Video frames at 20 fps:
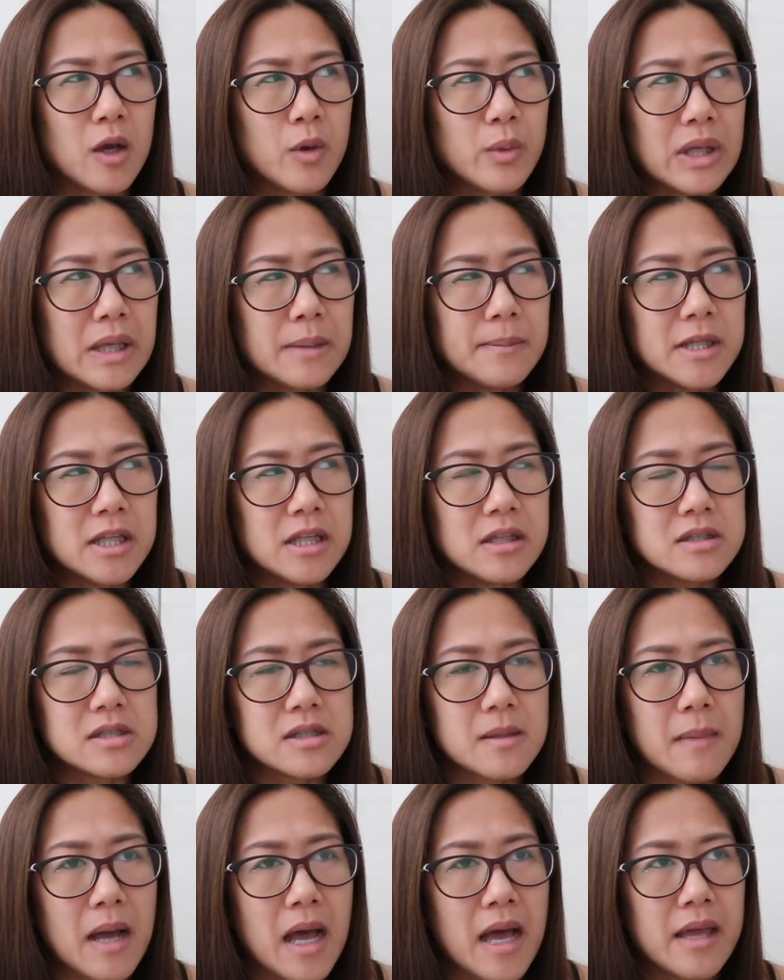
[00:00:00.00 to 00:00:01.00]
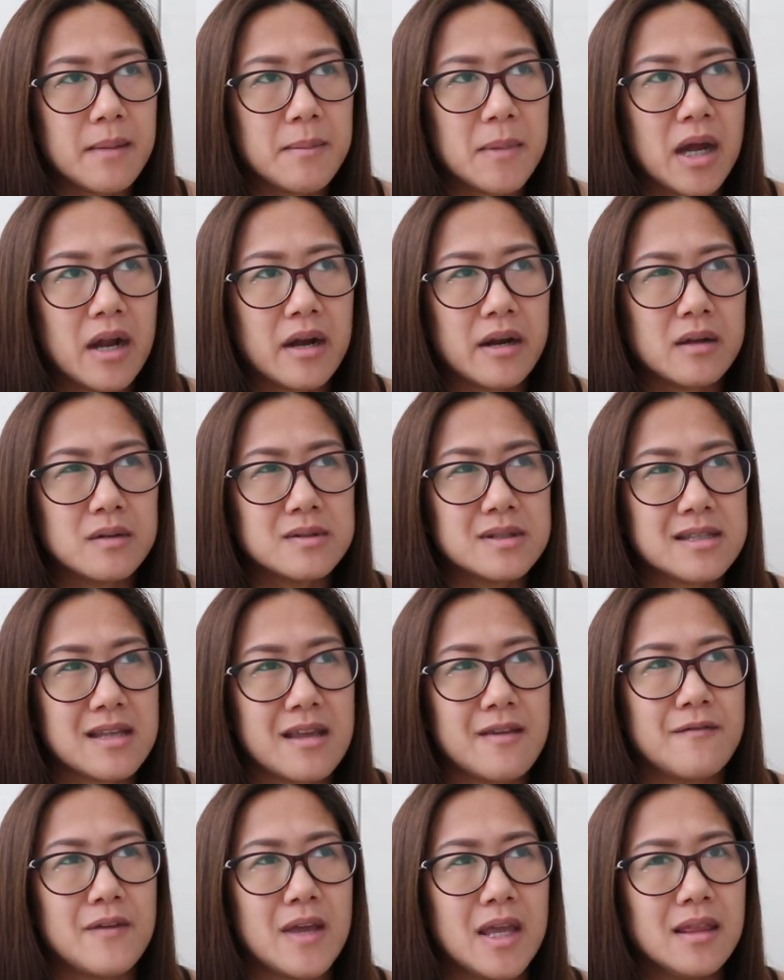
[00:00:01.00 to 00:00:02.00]
Nakauwi kami dito sa bahay mga around
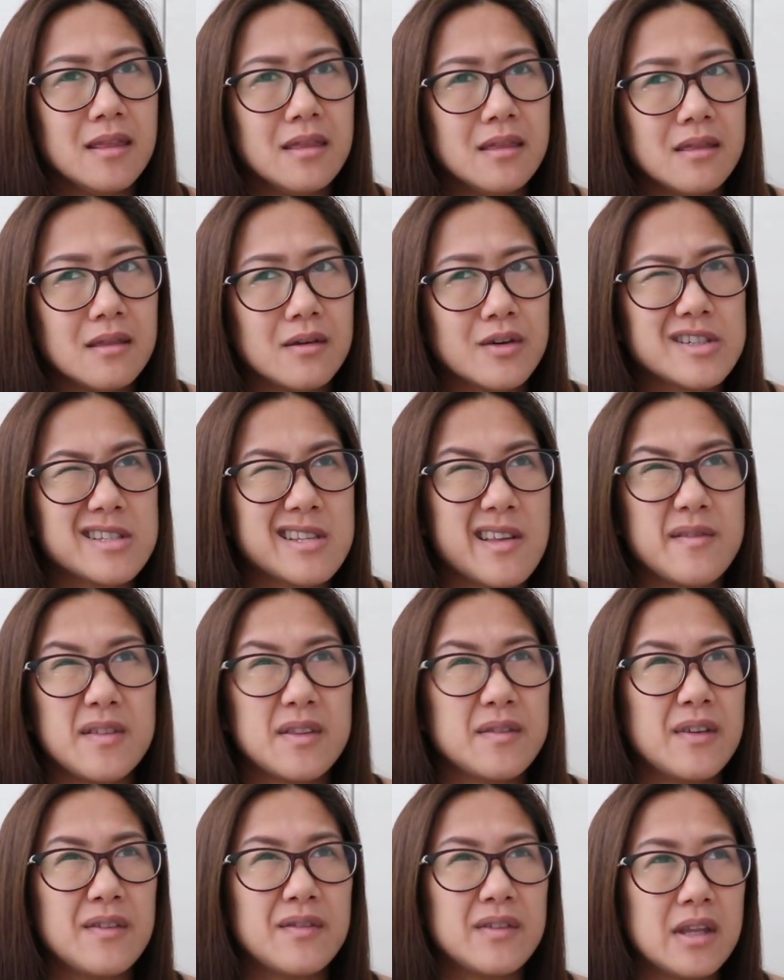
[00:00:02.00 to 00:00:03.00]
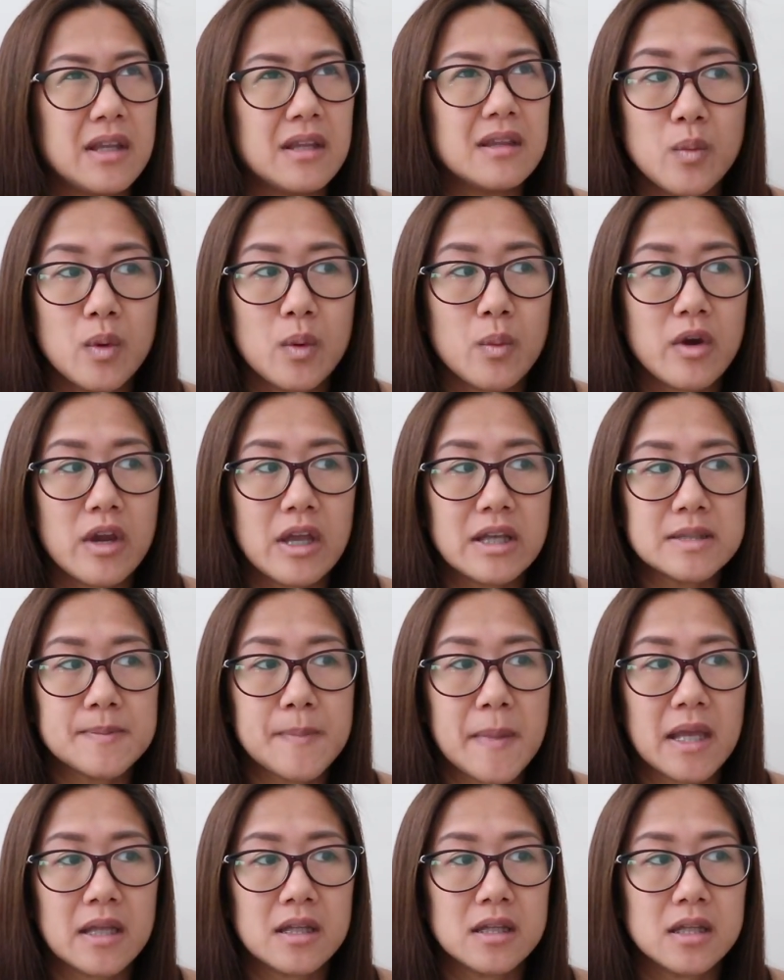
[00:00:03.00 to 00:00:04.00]
7 or 7.15. We were
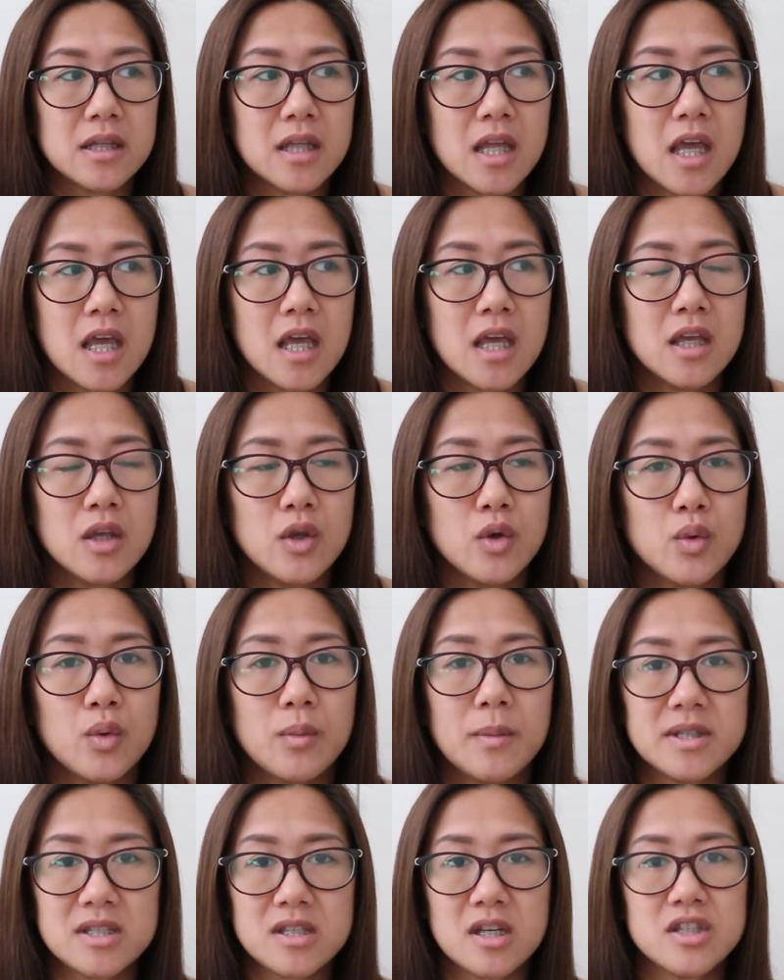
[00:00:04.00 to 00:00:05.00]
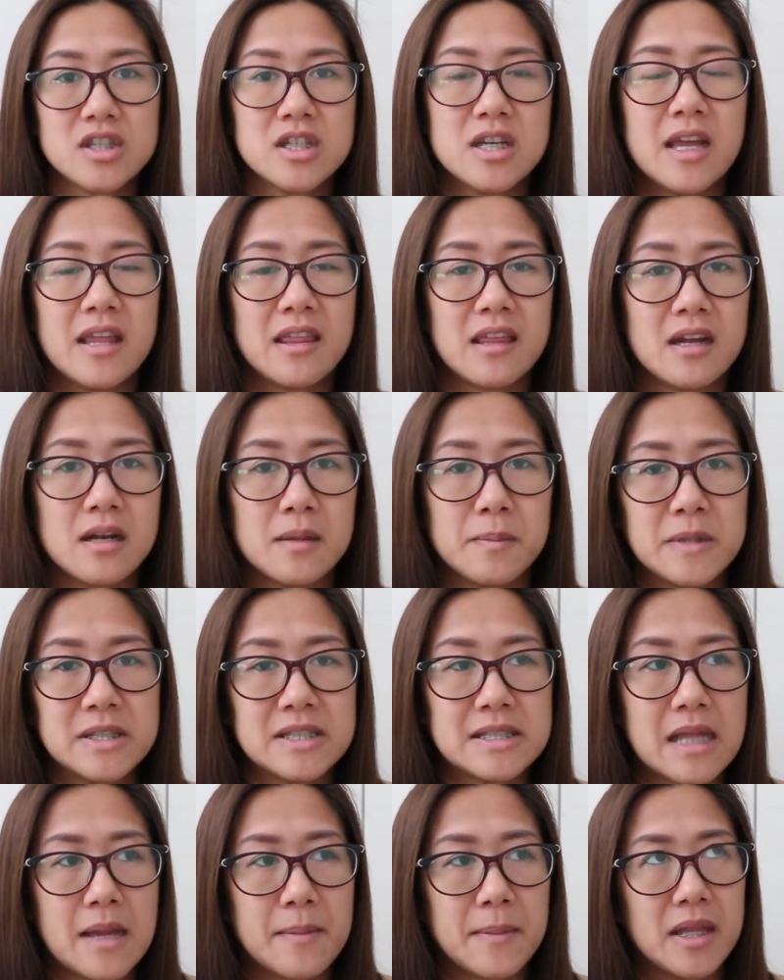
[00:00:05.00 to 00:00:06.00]
expecting yung massage
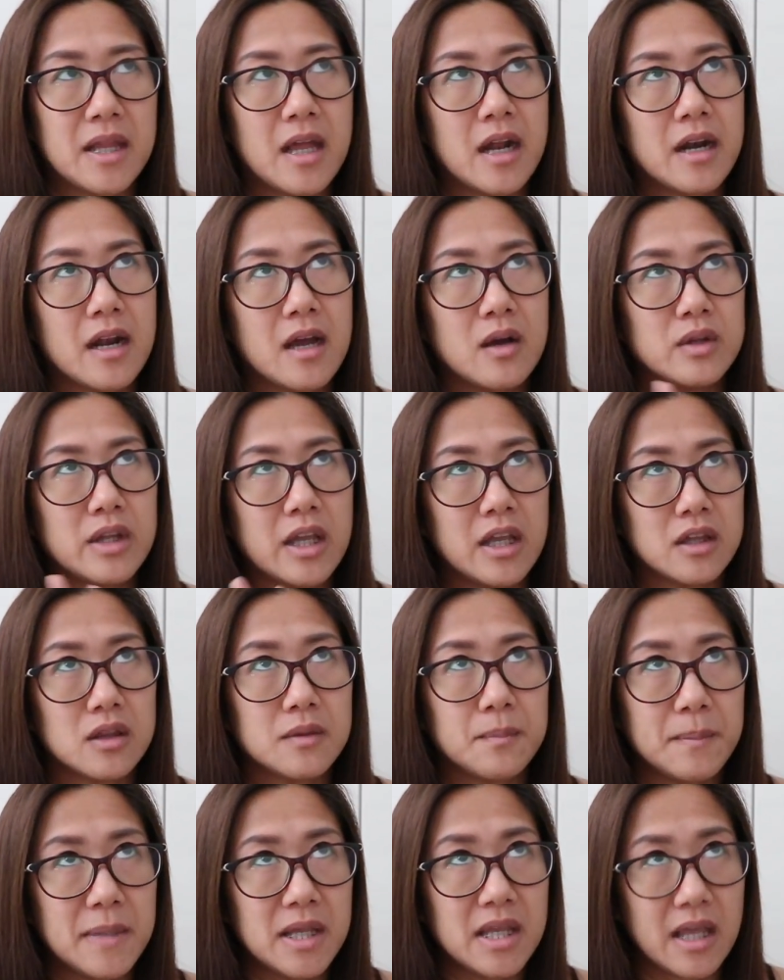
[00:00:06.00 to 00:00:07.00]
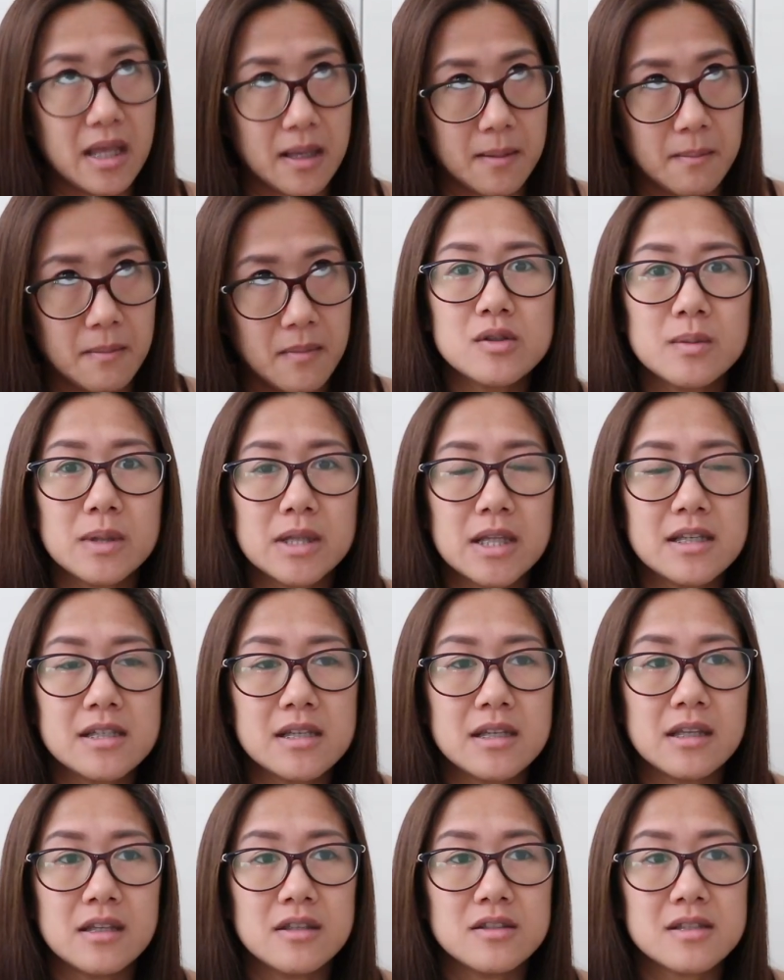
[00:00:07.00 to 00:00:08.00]
therapist namin around 8pm. Dumating
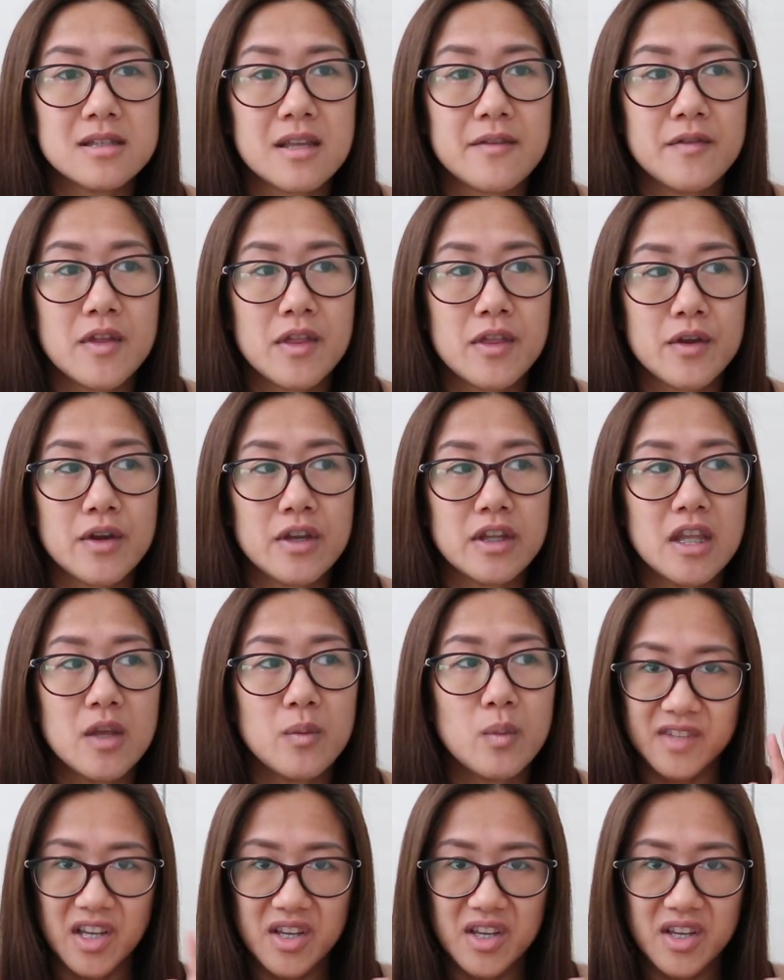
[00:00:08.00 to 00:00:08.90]
siya dito 7.30.